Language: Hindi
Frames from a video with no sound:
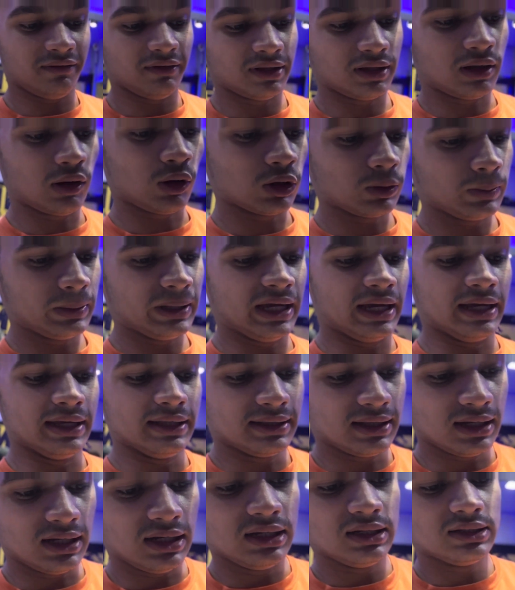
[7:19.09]
वर्कआउट भी यही
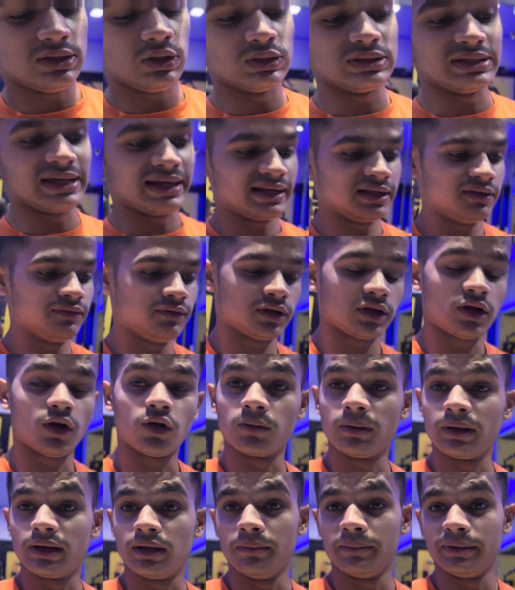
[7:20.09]
था तो सेकंड वर्कआउट
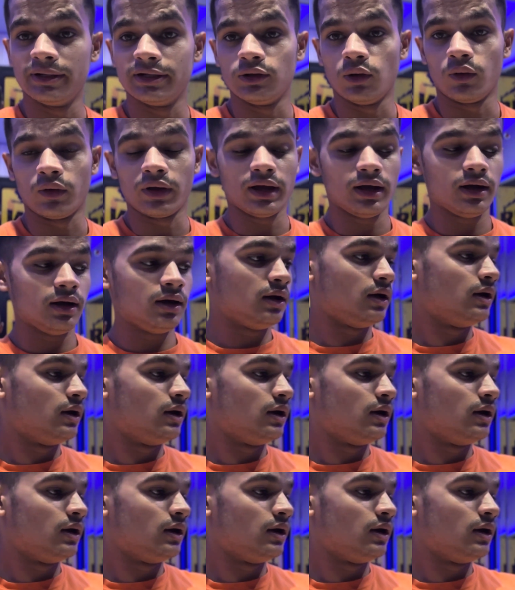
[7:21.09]
भी कंप्लीट हो गया